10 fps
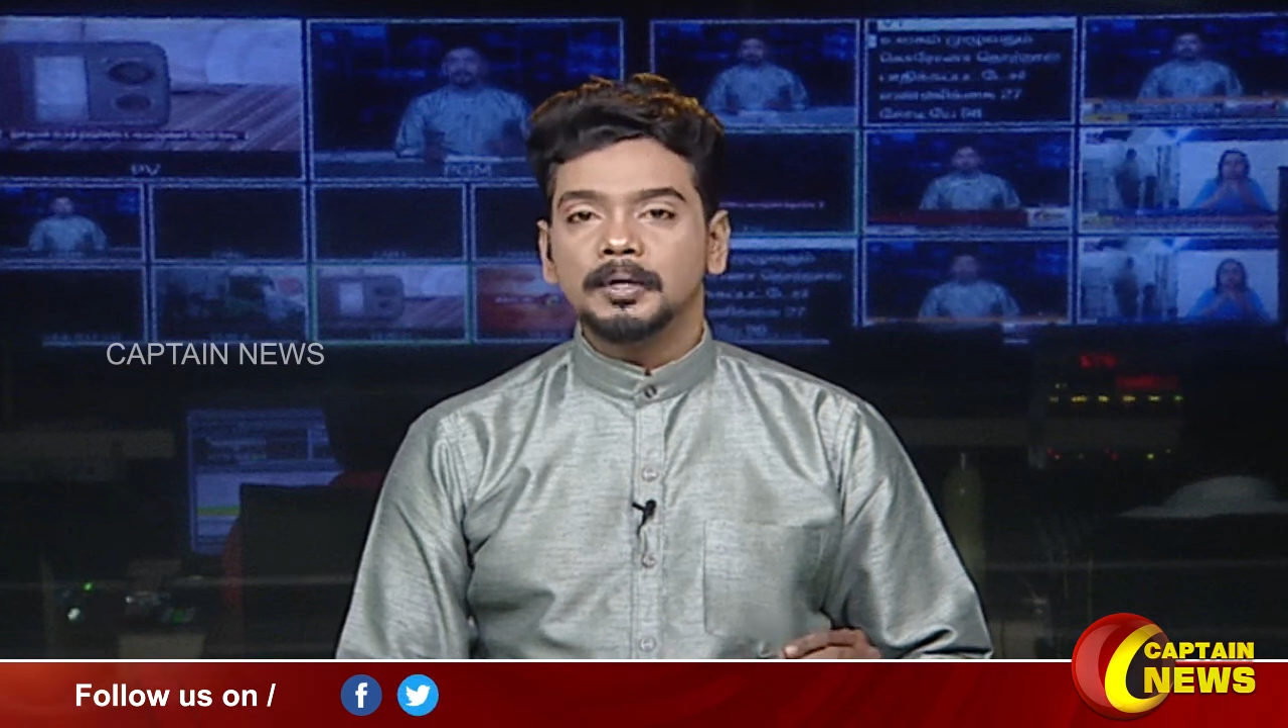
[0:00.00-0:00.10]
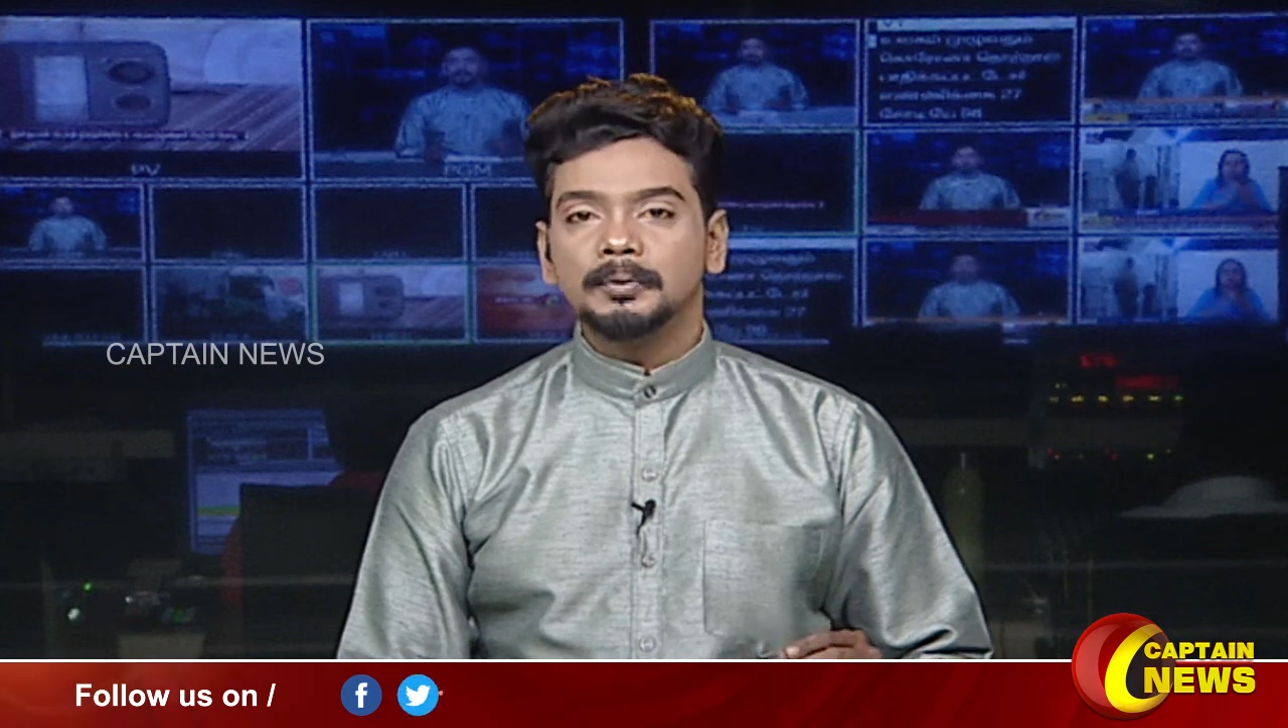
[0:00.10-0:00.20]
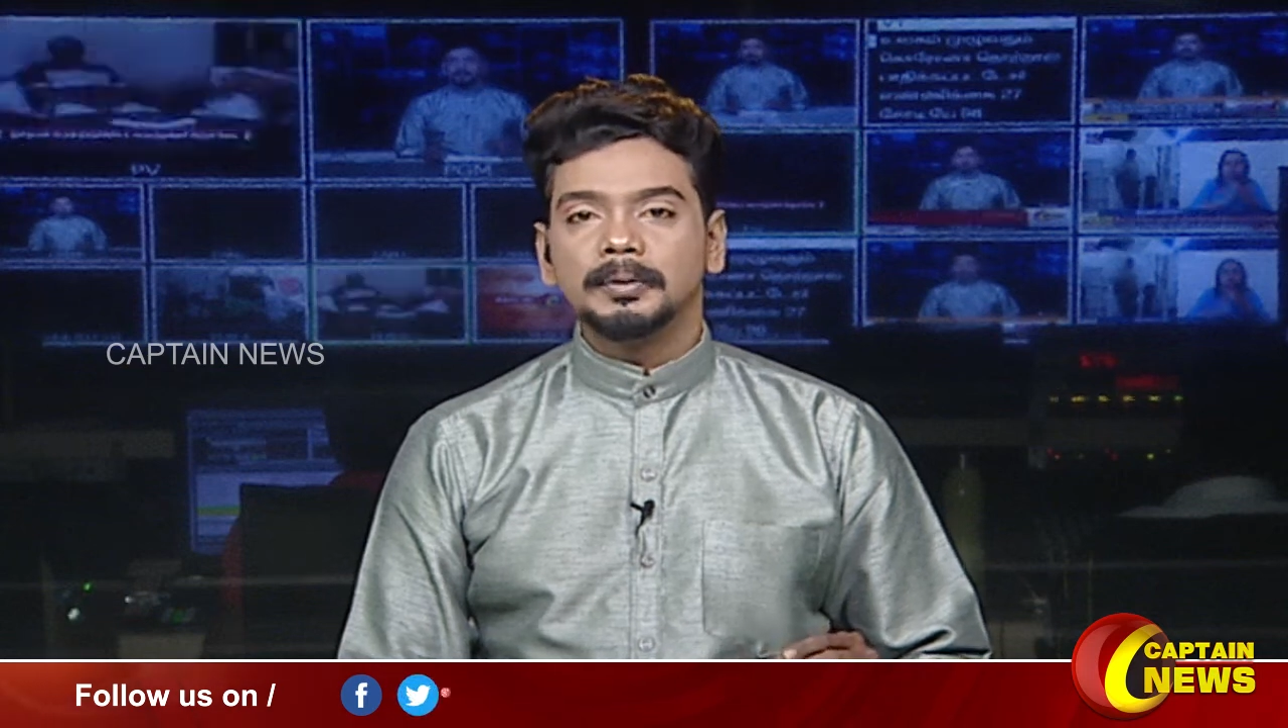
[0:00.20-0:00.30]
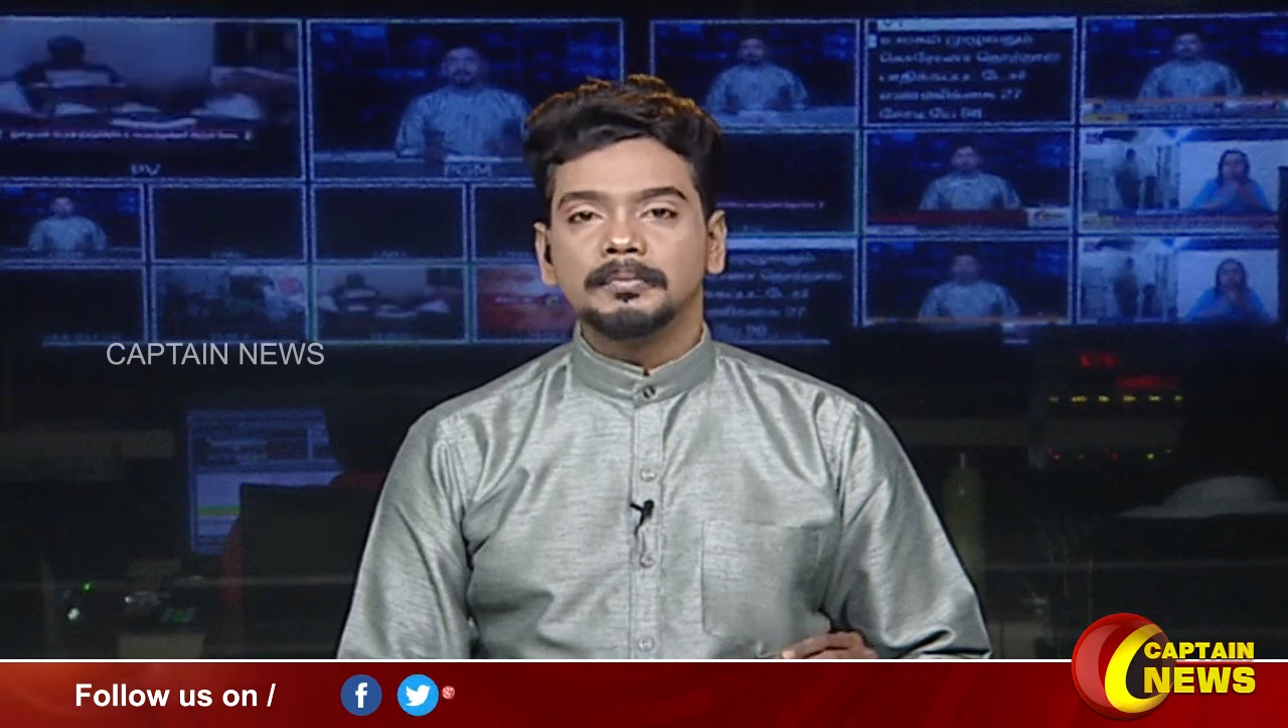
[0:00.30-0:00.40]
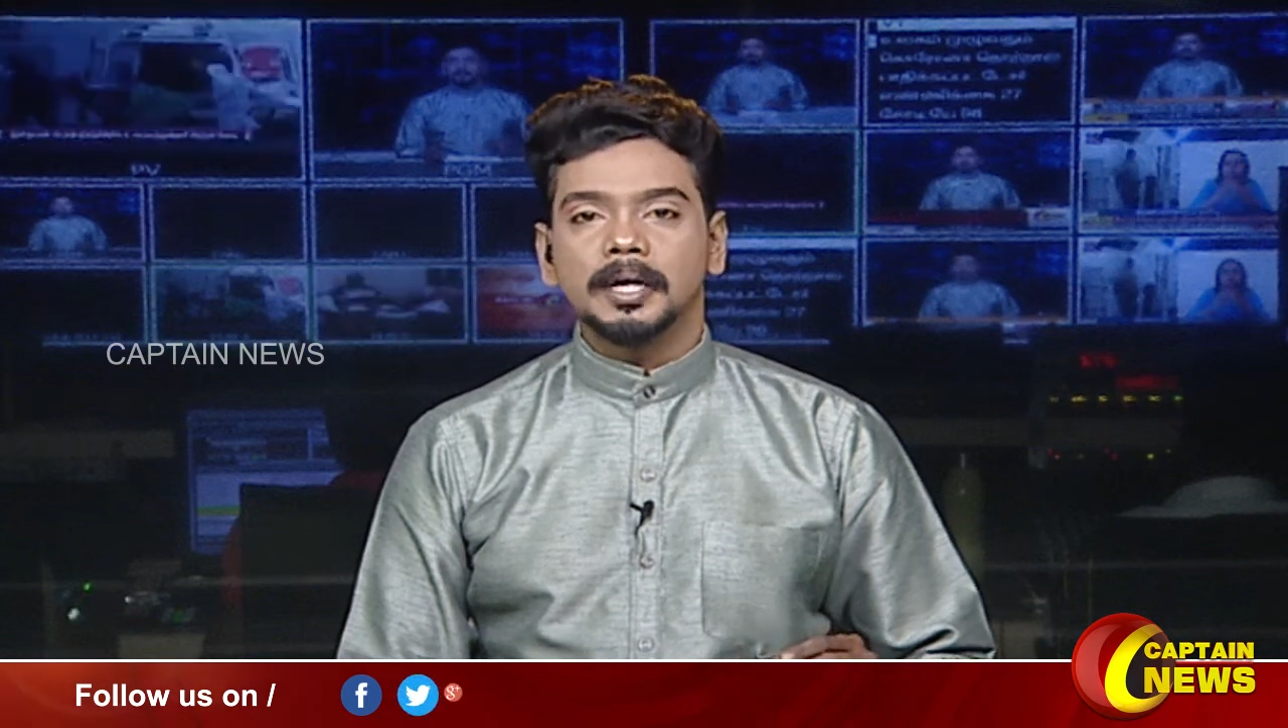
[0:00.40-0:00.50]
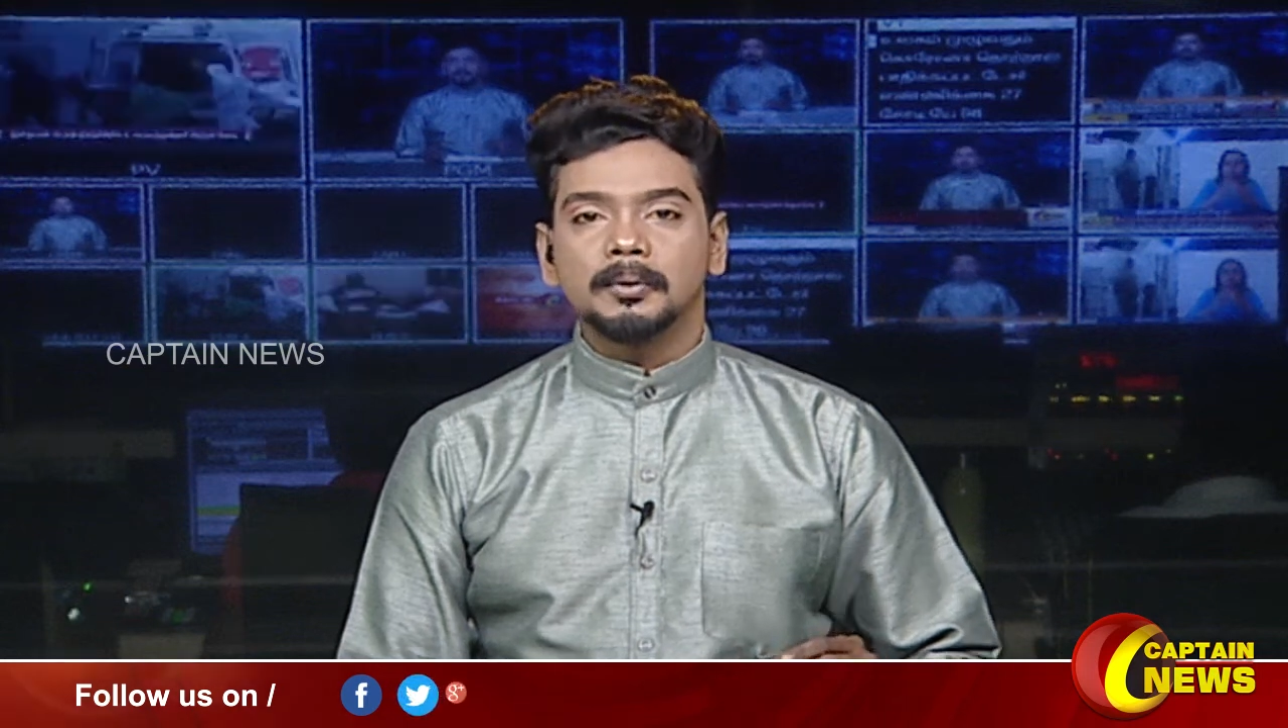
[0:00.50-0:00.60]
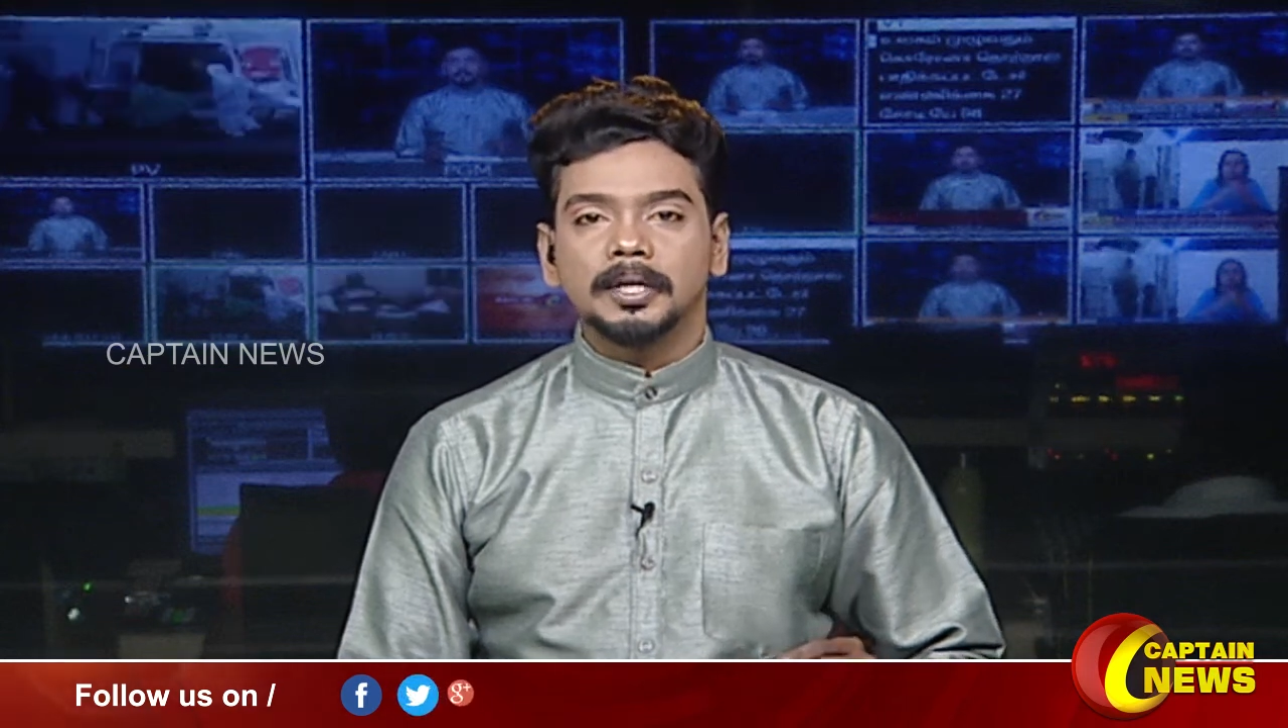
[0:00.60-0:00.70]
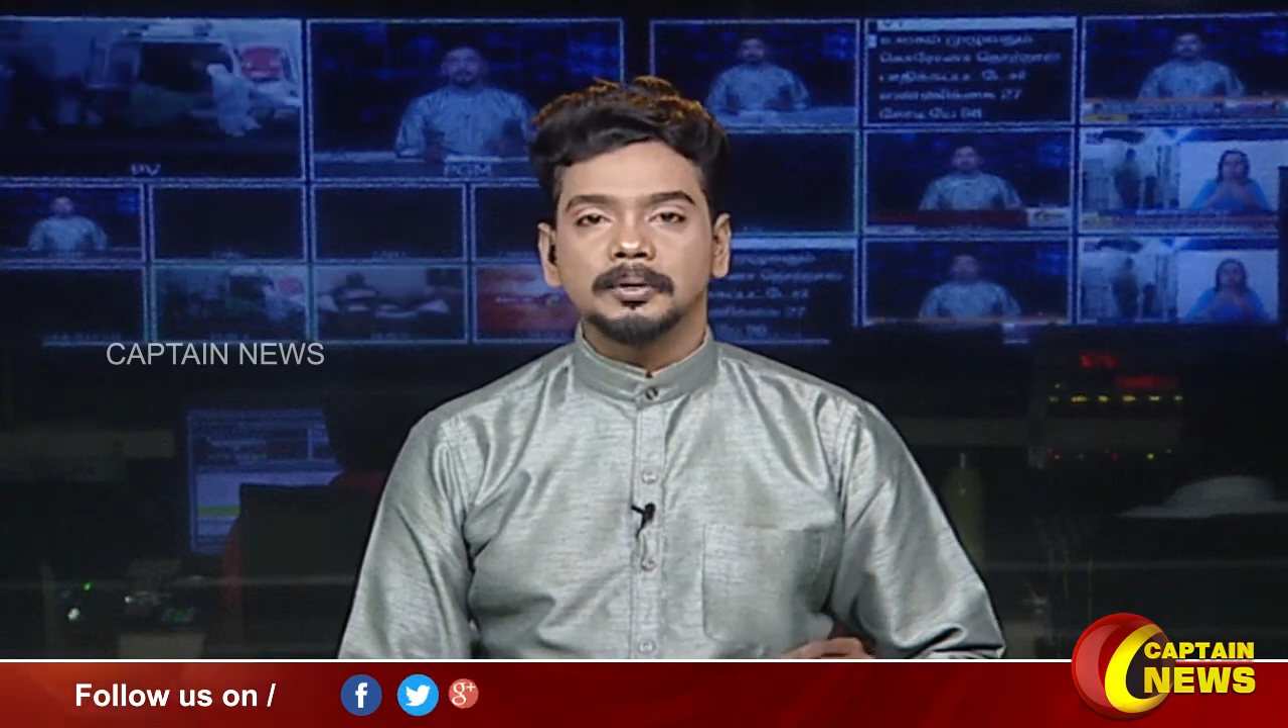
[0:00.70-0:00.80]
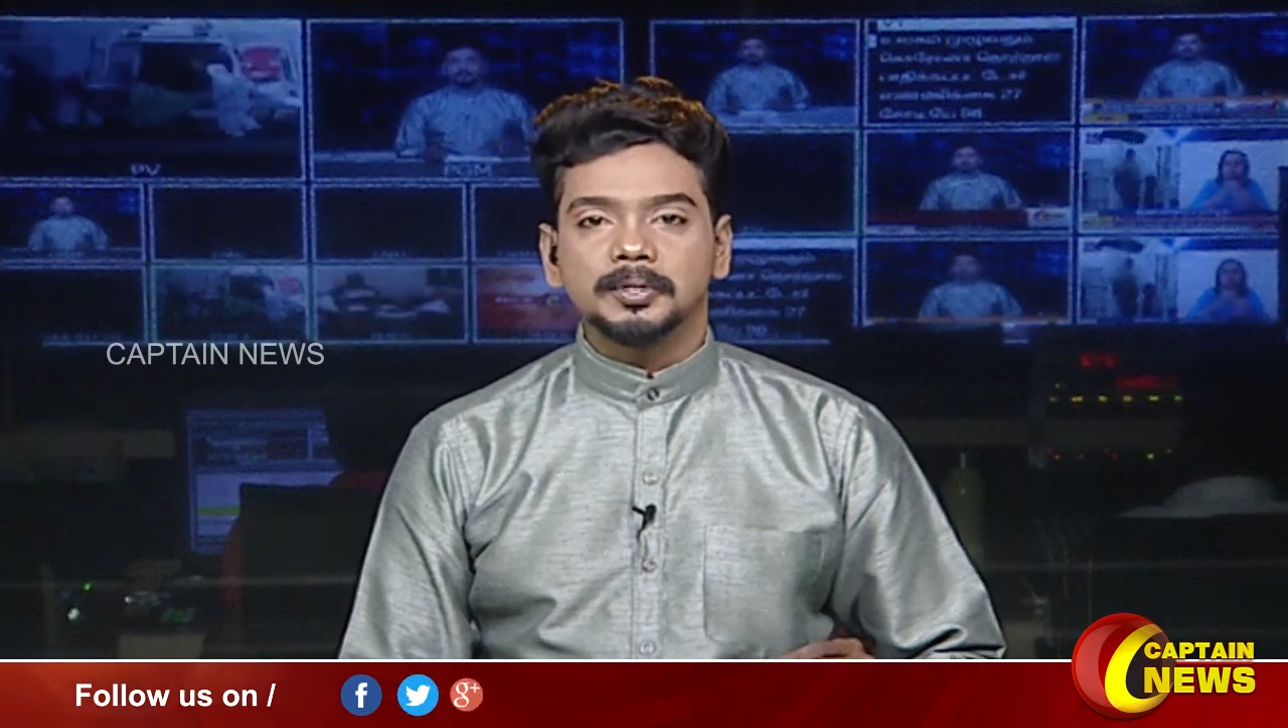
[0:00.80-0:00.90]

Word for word: முழுவதும் கரோனா